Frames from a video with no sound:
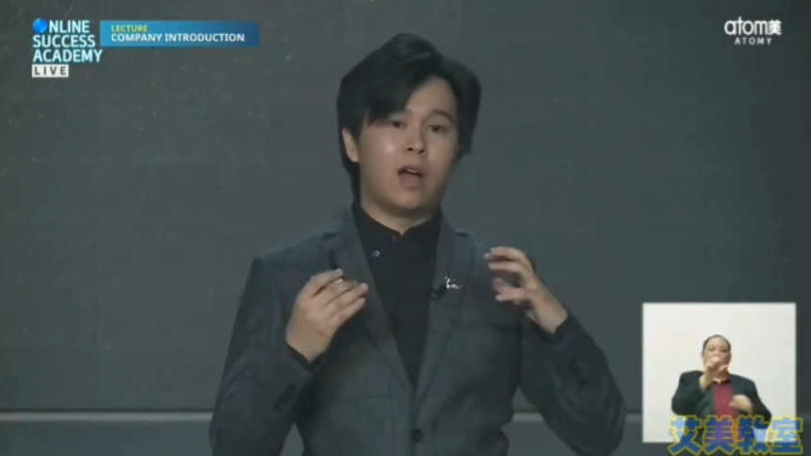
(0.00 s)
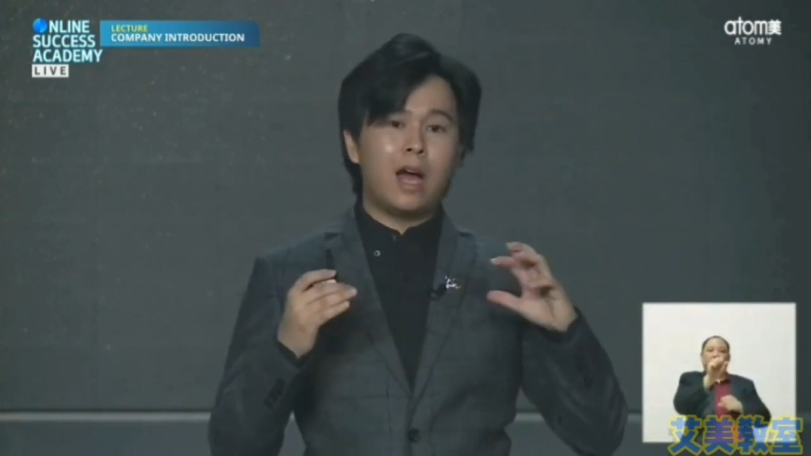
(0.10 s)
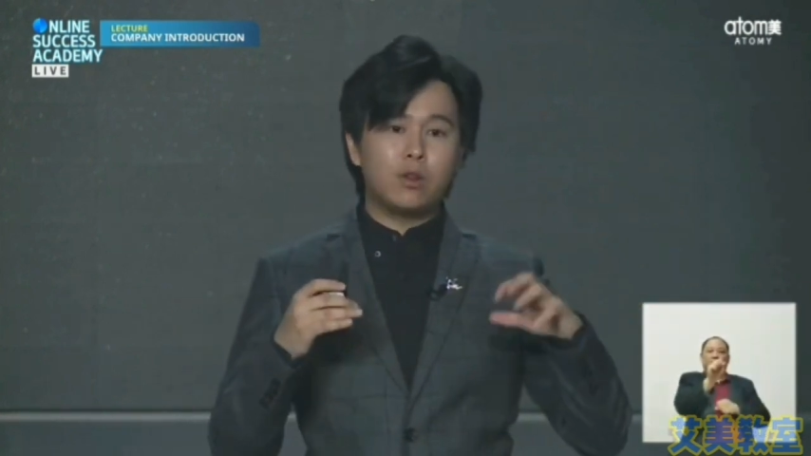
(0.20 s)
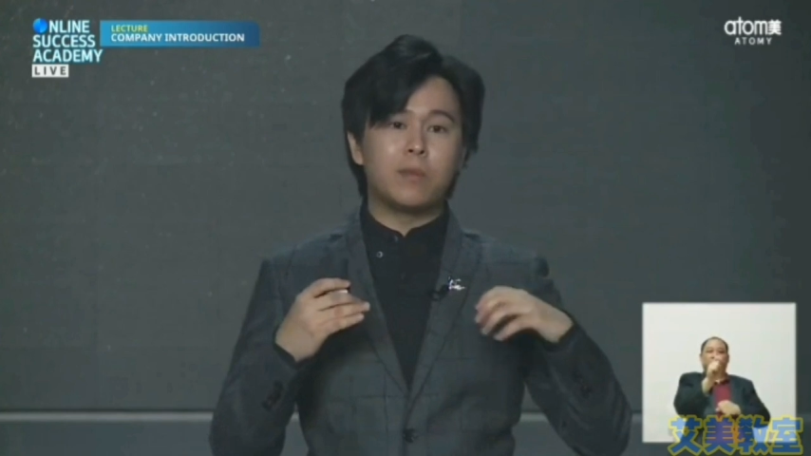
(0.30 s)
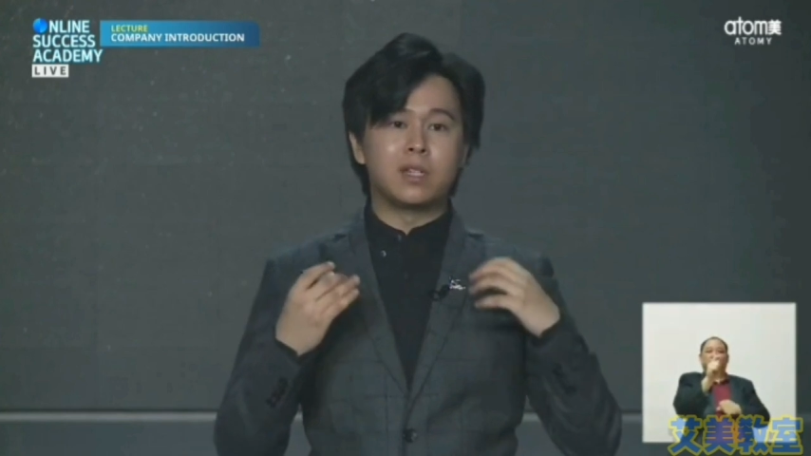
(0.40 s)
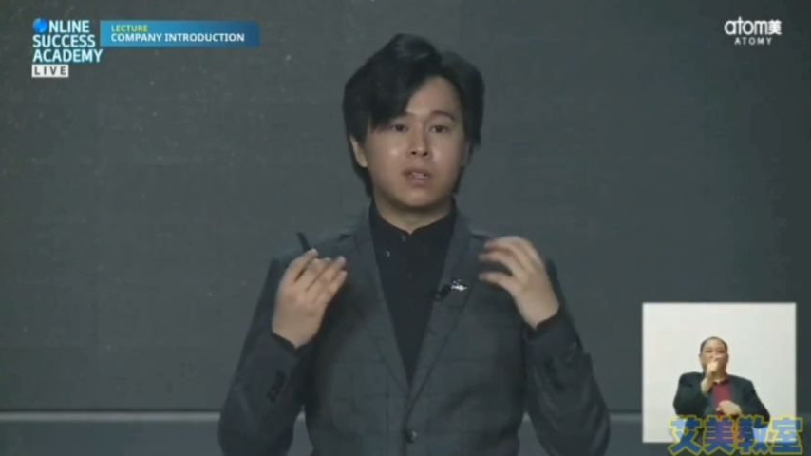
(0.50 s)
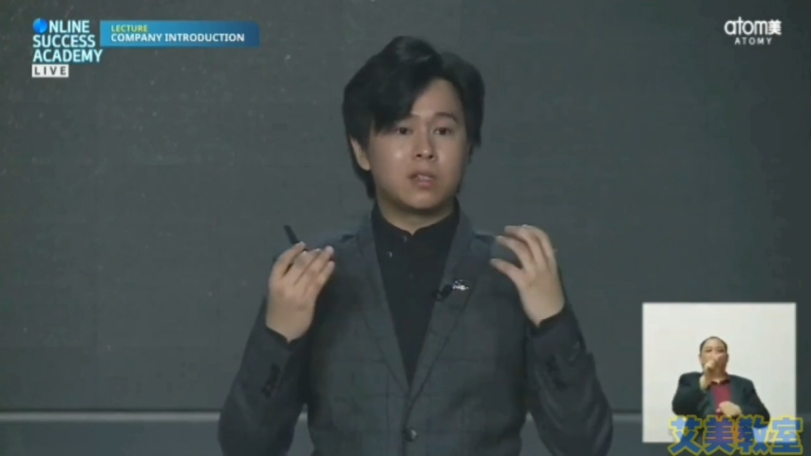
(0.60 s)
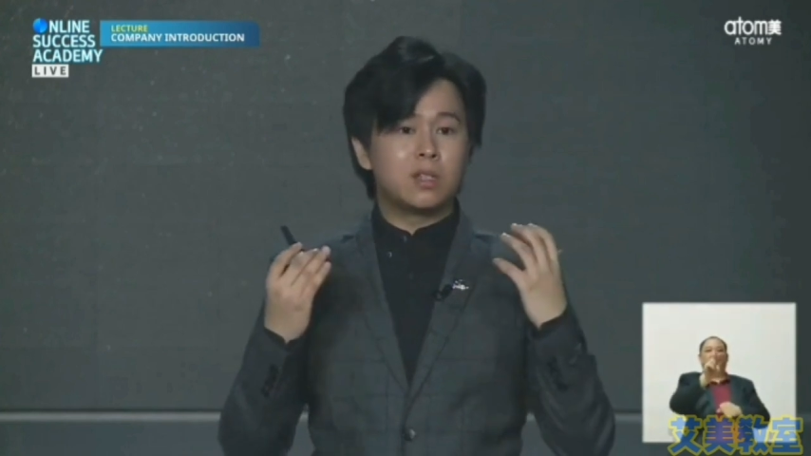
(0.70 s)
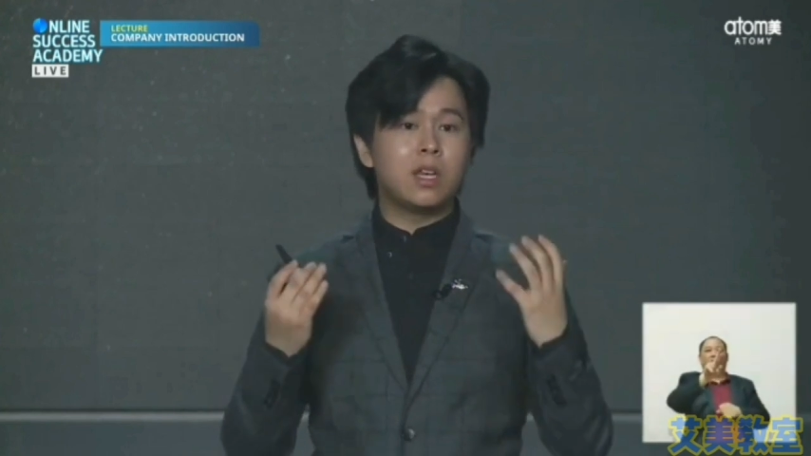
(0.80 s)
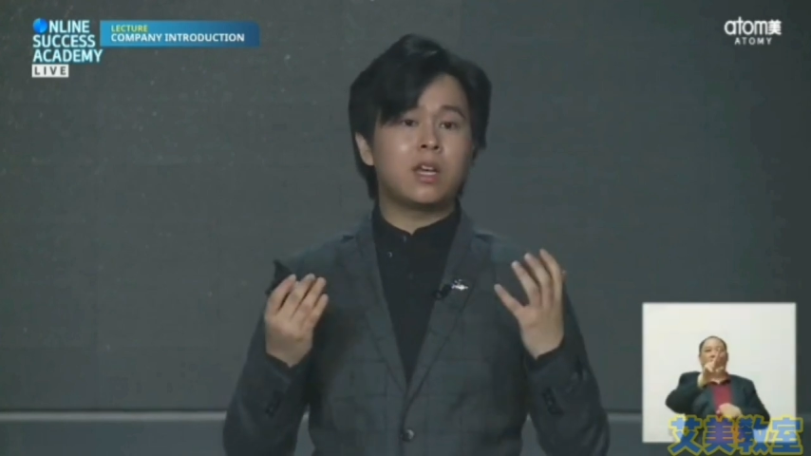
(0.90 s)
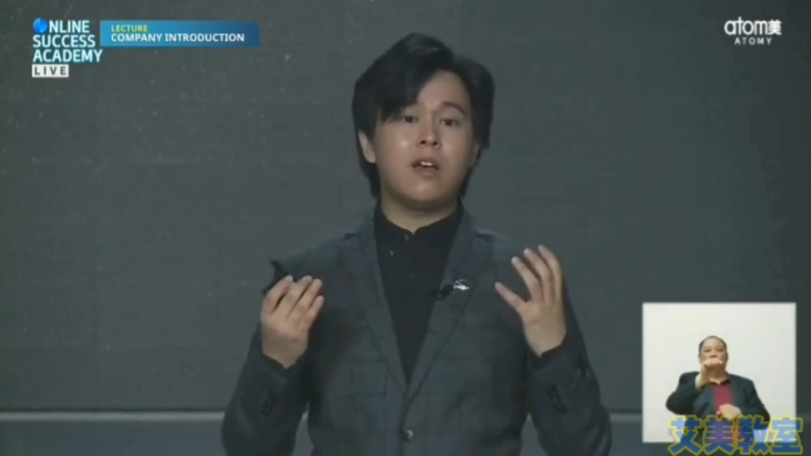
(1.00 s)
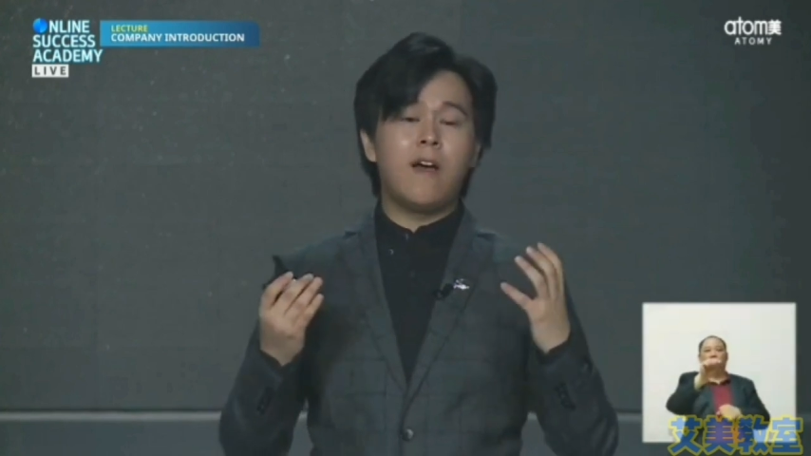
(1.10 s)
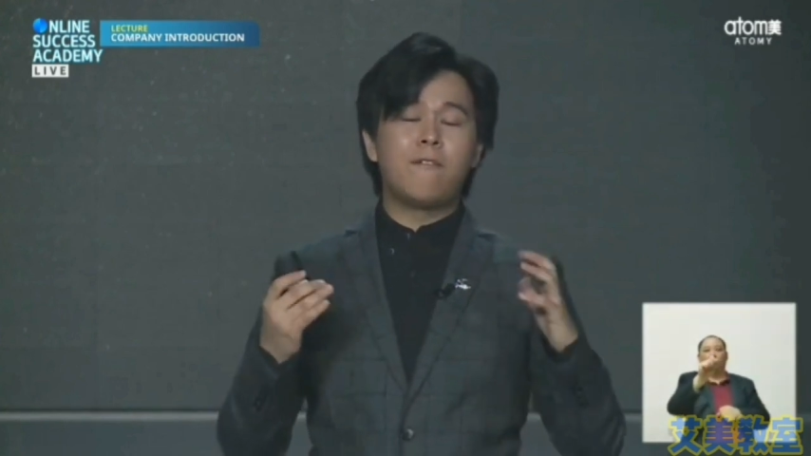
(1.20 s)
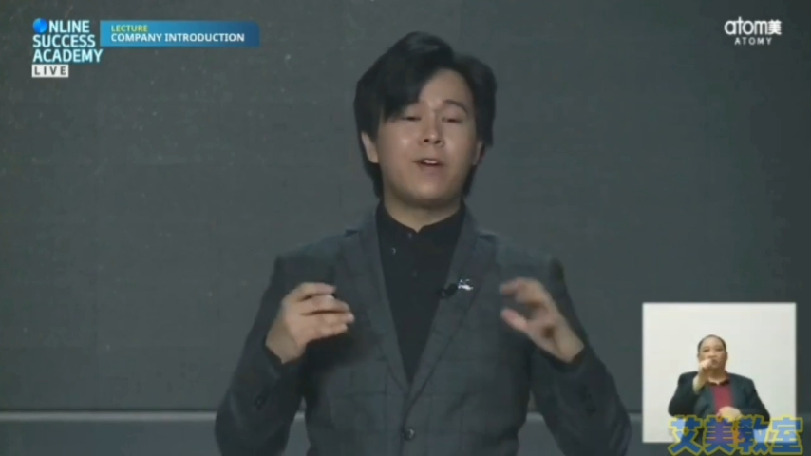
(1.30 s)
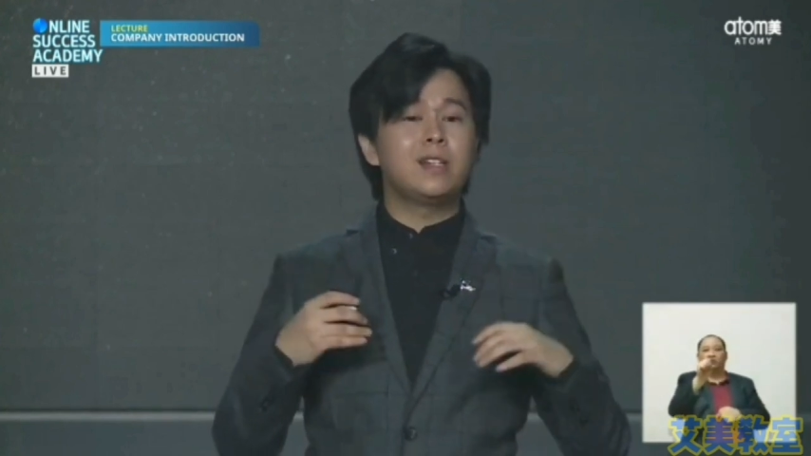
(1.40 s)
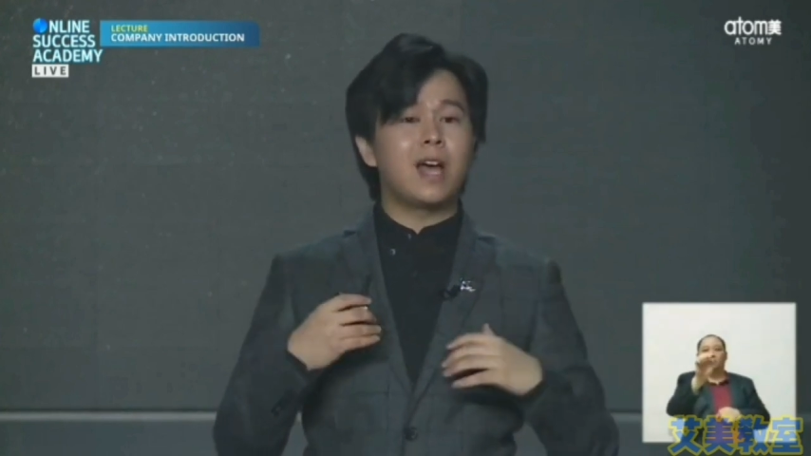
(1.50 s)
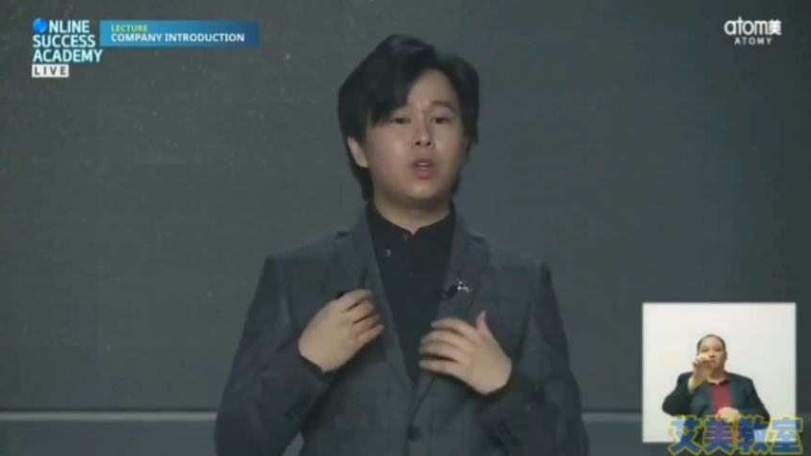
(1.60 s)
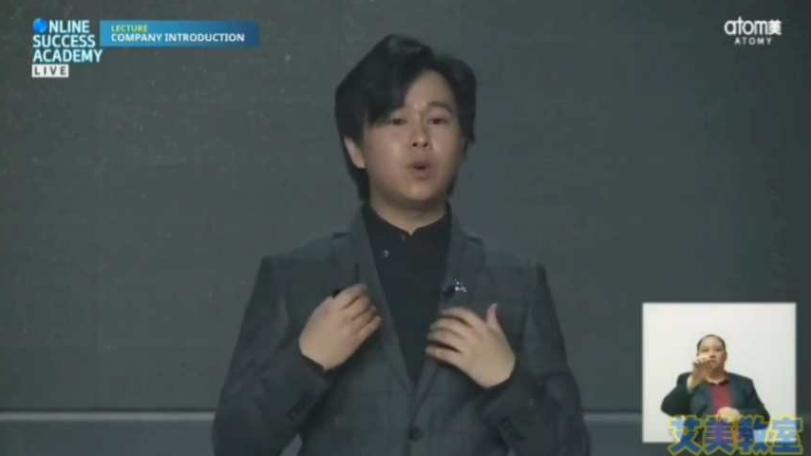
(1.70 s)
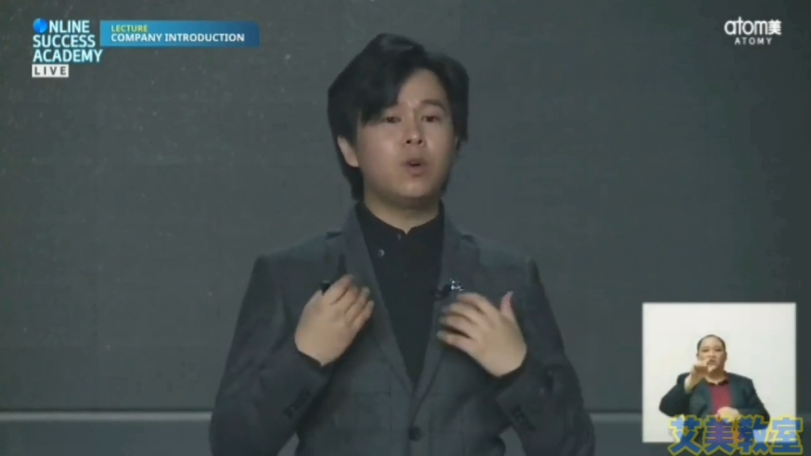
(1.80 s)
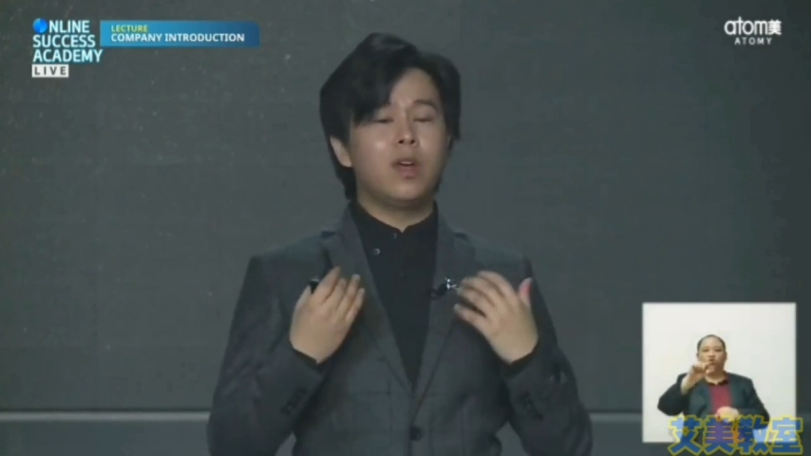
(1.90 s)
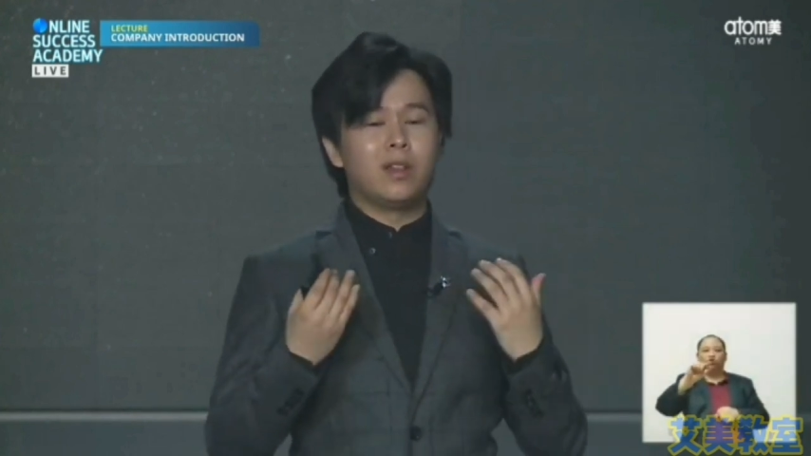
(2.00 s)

爱多美真的是一个非常有